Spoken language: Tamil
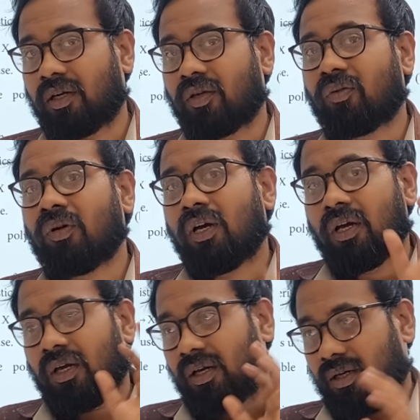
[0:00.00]
கிடைக்கும்
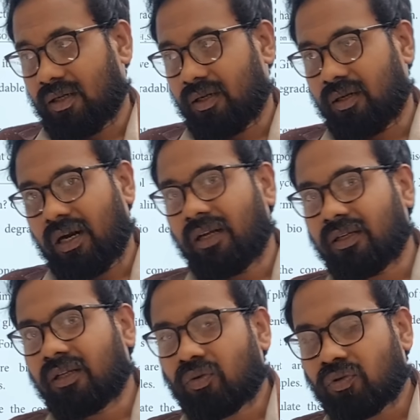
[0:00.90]

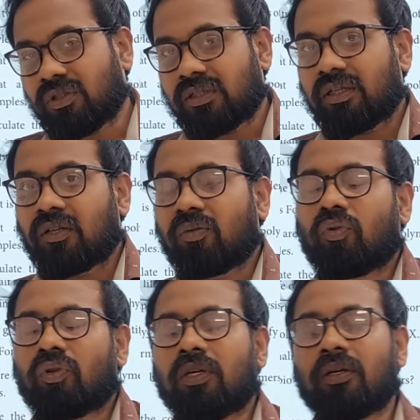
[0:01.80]
அடுத்தடுத்து கொஷின்ஸ்
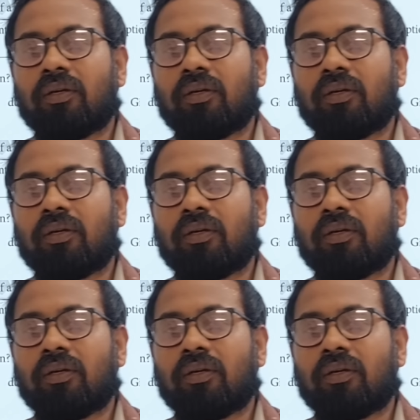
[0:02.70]
திருத்தும் போது